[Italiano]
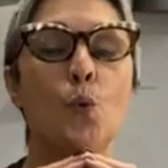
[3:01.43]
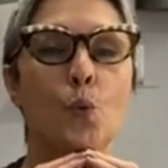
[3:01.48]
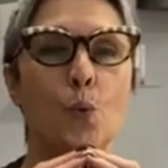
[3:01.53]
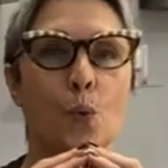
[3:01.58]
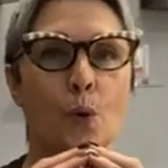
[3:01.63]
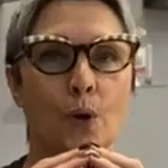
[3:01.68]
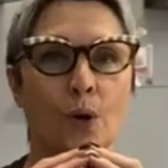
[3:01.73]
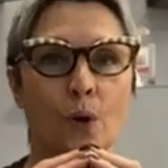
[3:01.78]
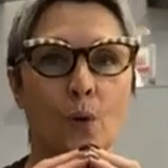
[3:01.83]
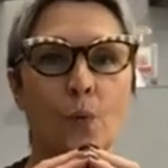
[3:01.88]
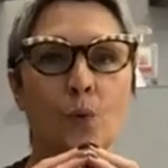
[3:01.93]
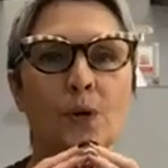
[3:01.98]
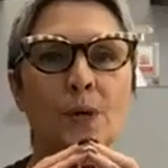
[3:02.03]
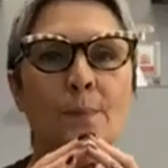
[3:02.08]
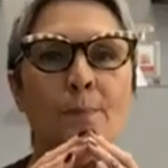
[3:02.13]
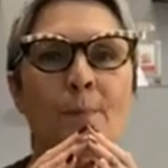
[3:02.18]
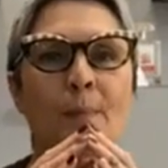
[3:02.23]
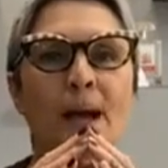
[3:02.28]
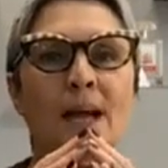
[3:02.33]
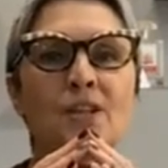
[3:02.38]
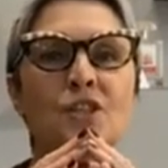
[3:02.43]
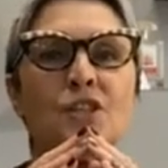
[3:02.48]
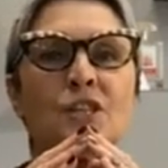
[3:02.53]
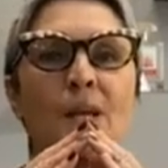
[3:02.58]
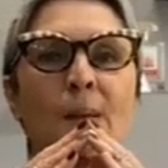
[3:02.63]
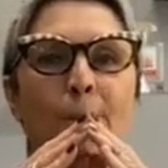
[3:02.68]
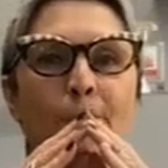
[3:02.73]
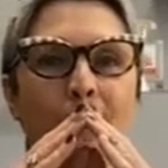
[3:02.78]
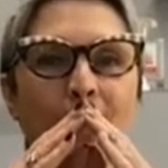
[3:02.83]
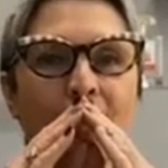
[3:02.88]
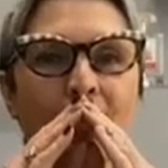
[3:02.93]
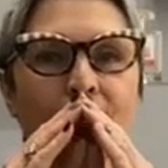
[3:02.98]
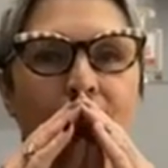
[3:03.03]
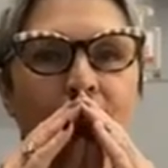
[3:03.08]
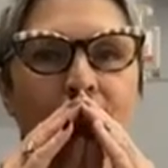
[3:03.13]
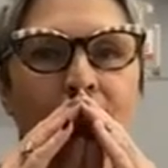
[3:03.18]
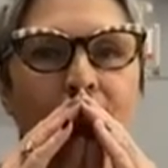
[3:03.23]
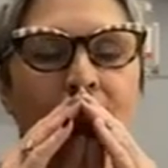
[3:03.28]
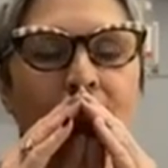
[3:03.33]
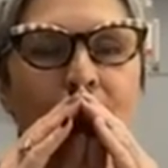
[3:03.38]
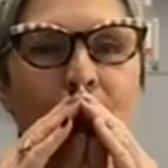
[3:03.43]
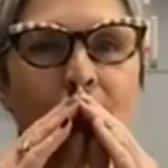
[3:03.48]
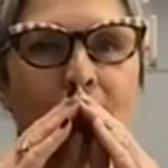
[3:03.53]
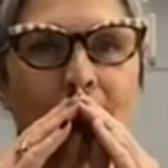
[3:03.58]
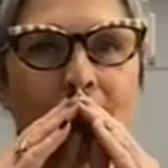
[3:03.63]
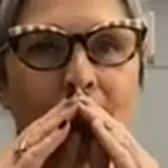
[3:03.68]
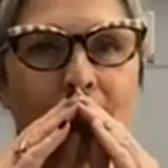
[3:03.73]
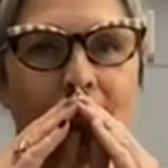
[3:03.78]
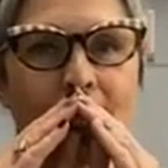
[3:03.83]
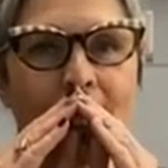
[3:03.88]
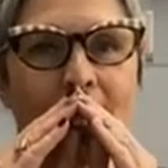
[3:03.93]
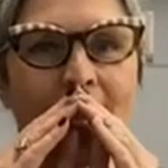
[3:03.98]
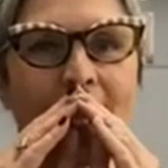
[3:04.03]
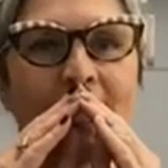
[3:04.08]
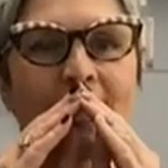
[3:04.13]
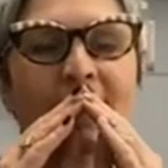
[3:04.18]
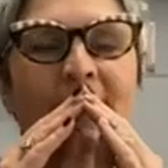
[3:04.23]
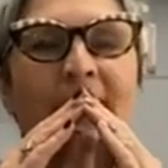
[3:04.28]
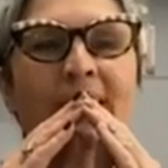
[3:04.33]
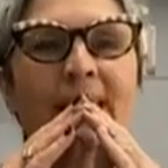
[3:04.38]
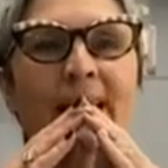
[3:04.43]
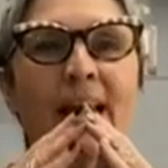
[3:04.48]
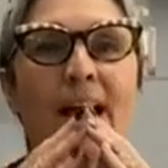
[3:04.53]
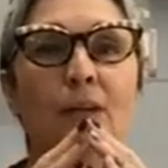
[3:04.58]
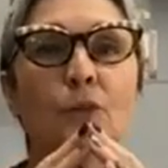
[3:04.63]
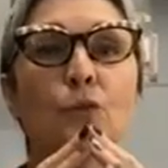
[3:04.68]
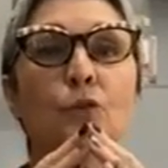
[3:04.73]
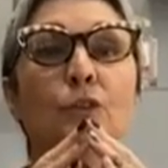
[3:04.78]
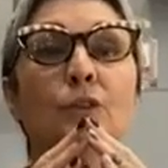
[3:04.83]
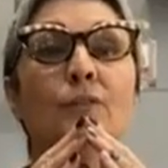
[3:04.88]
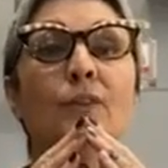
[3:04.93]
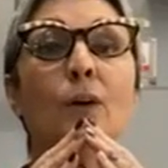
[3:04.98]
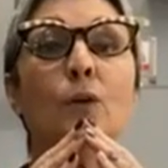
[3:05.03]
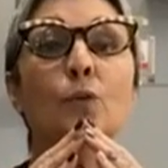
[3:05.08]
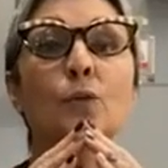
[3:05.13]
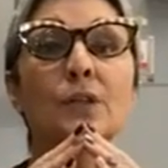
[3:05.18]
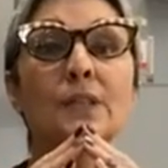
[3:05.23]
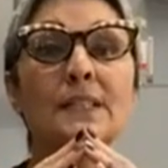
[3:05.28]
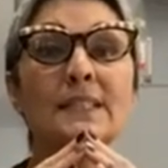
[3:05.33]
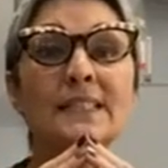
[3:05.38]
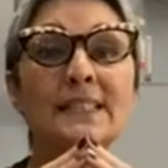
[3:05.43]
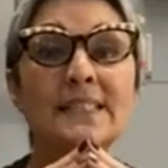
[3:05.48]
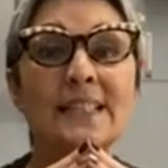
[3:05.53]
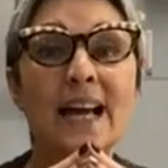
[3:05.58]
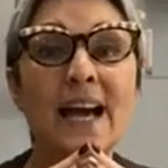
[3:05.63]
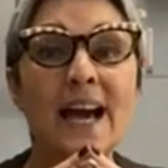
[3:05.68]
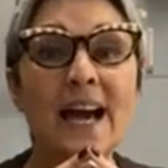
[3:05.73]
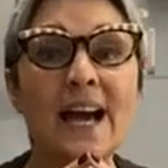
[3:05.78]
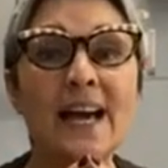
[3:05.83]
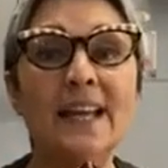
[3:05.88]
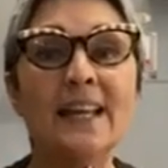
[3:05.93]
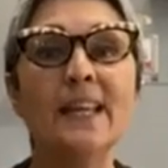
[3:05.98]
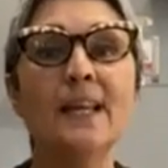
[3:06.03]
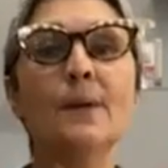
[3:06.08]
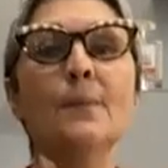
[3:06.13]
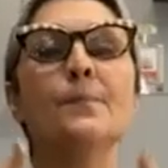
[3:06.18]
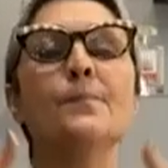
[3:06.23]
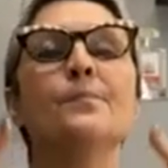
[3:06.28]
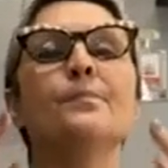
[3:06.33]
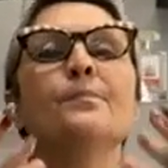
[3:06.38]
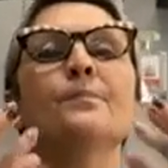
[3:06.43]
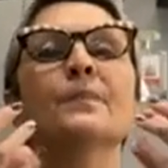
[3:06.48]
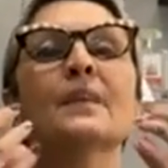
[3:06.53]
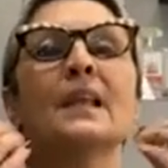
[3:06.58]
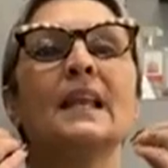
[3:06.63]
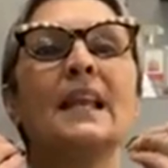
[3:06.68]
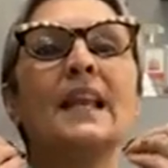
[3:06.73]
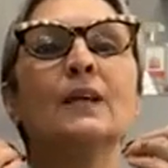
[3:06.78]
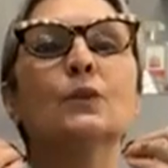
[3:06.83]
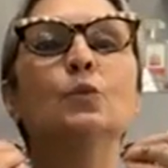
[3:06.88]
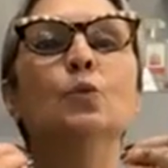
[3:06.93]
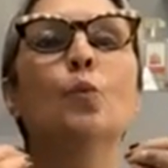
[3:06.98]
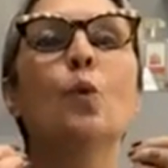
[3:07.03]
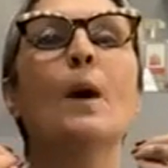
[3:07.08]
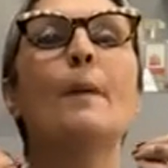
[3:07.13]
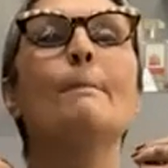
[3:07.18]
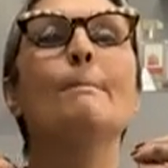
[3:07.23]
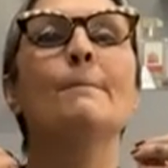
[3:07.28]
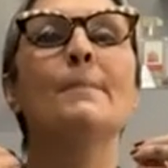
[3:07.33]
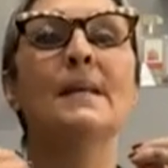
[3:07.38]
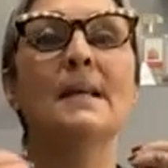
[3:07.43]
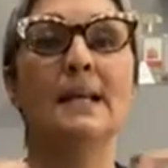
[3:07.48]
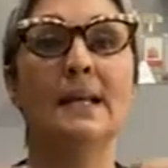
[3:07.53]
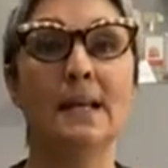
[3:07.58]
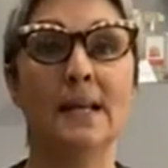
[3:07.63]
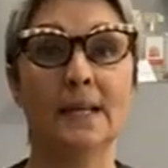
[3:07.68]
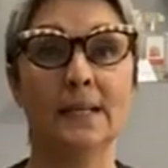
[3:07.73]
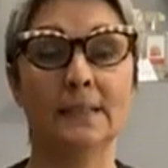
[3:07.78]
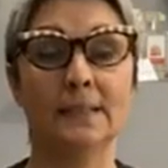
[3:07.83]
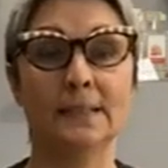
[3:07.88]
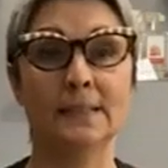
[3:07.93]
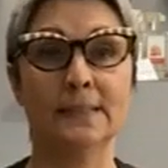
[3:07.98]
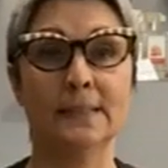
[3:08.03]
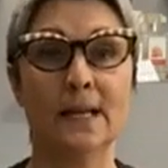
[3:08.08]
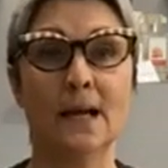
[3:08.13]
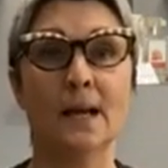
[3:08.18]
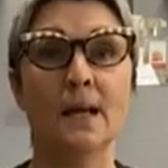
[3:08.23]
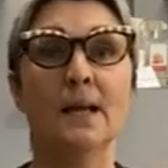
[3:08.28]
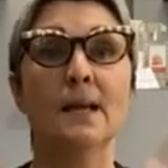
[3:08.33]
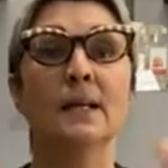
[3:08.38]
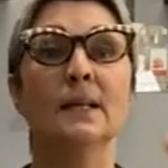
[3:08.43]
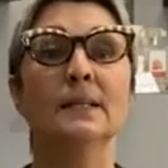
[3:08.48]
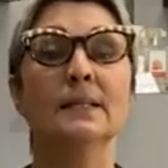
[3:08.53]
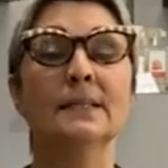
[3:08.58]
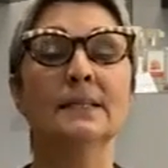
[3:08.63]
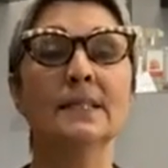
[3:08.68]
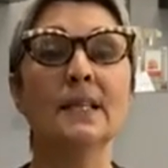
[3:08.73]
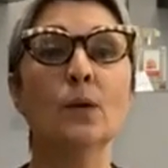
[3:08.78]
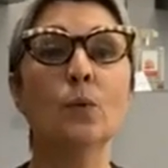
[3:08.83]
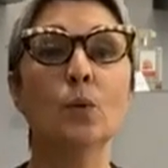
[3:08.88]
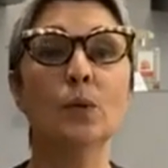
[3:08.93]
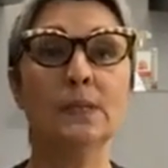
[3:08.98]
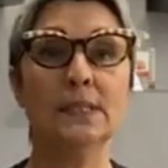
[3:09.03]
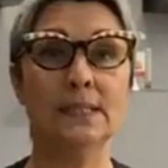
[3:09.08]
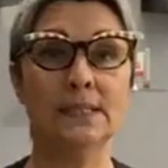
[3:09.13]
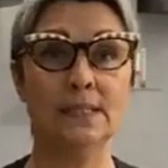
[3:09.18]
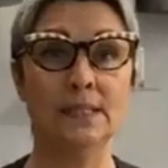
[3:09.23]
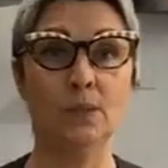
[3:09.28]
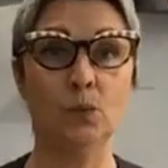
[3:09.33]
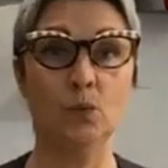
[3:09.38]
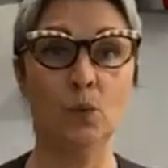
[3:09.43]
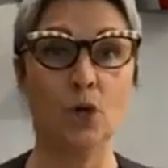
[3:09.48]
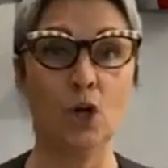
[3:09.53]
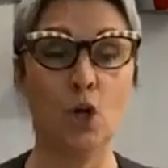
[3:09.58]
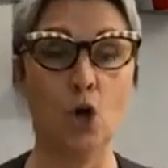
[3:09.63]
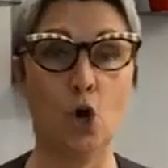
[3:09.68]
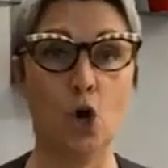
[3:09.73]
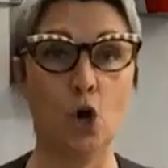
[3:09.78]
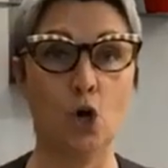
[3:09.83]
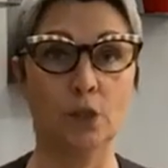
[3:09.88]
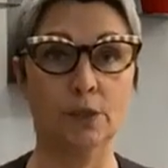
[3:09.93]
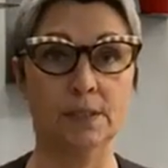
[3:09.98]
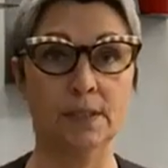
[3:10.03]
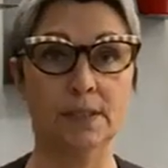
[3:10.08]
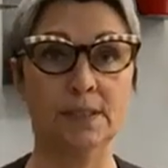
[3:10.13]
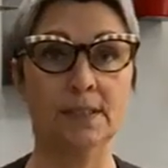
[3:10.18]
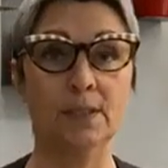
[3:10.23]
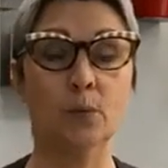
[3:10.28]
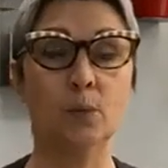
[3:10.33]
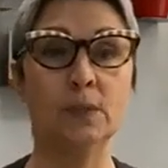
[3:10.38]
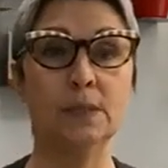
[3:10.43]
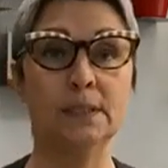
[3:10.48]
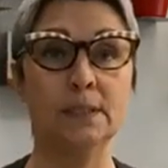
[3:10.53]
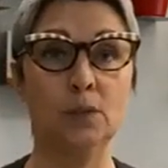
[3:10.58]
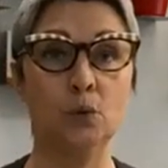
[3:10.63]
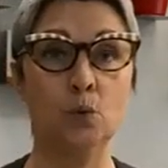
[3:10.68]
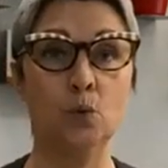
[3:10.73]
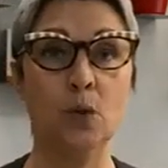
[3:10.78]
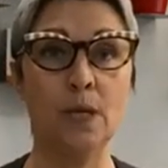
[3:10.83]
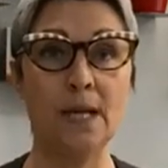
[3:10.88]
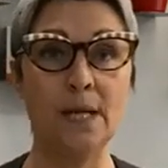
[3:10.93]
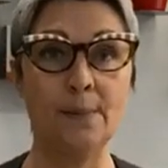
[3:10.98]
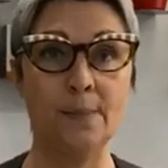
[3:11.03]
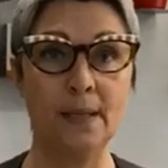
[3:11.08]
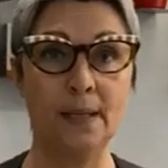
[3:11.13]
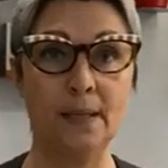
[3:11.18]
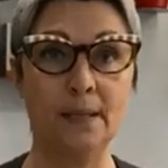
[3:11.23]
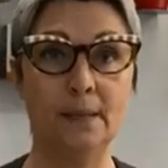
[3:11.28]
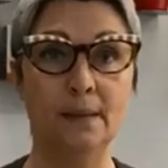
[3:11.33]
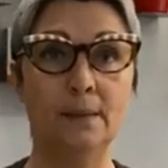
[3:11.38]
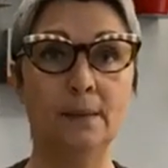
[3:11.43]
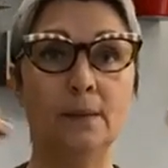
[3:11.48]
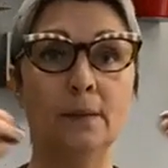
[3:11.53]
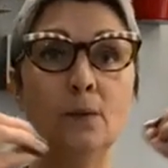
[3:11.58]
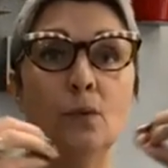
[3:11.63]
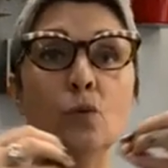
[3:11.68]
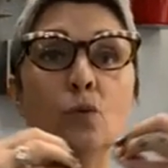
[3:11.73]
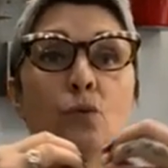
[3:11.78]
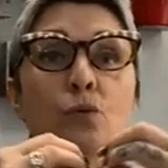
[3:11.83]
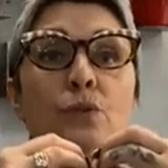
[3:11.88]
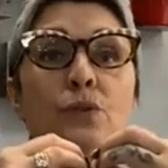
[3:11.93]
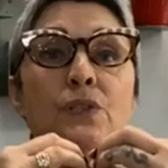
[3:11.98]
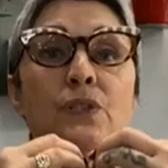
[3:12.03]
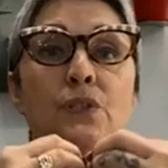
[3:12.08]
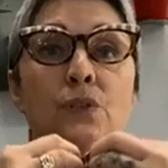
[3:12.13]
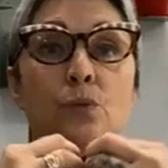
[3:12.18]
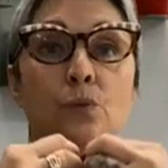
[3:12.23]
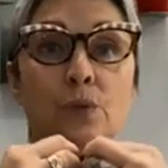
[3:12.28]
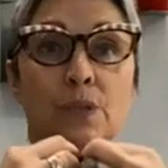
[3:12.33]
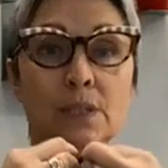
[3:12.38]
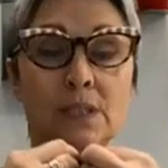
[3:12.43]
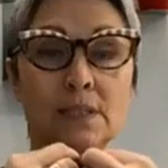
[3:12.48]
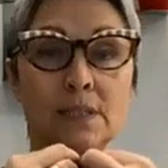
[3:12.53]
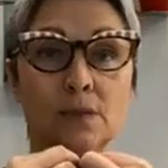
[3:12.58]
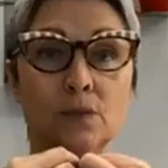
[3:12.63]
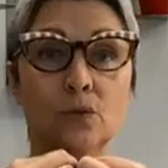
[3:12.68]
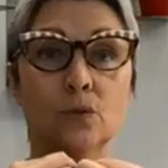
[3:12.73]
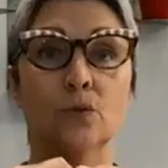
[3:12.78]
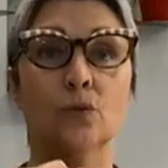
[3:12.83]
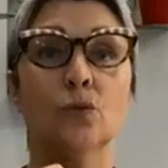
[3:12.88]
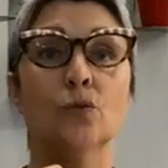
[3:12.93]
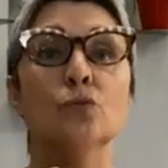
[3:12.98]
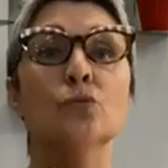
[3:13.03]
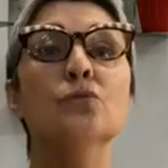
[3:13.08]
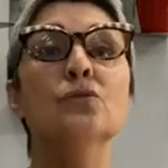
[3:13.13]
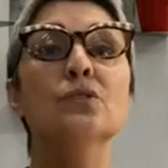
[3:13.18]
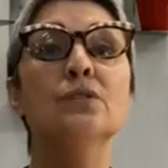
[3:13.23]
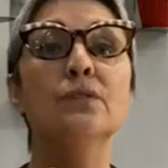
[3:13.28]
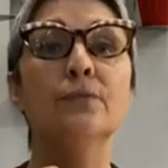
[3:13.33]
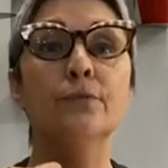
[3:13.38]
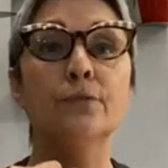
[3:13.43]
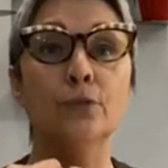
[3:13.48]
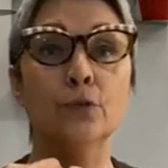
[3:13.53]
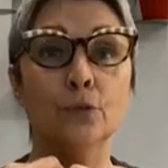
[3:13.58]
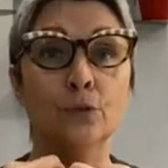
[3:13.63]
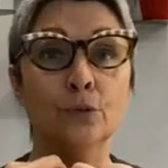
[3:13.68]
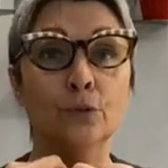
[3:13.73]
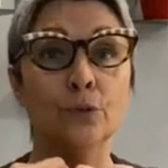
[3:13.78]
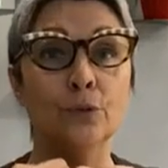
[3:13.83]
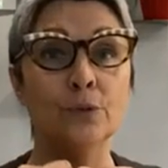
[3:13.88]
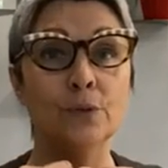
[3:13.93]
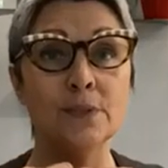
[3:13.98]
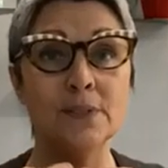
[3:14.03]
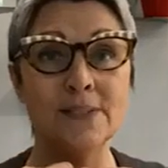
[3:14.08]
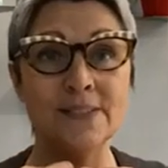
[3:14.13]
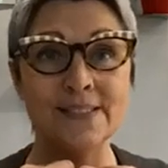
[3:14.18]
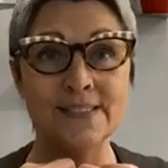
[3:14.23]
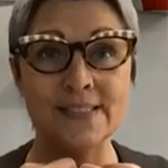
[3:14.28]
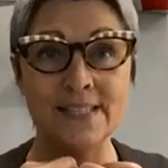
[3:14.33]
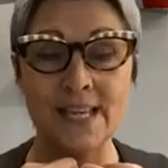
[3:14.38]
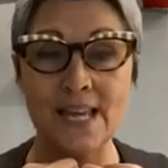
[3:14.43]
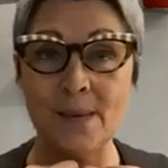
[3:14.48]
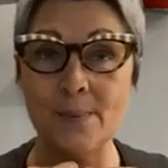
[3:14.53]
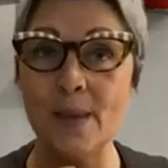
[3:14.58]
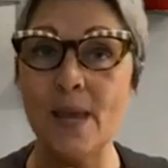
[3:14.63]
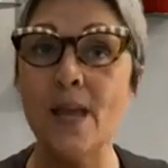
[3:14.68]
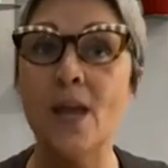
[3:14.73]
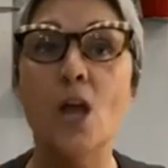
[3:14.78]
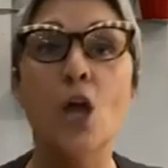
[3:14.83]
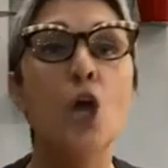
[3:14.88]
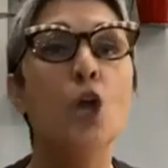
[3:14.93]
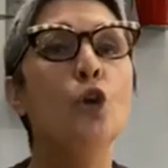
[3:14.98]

look. Un'immagine perfetta per te è in grado di valorizzare la tua bellezza se queste due cose, se questi due elementi non si uniscono, non si fondono insieme,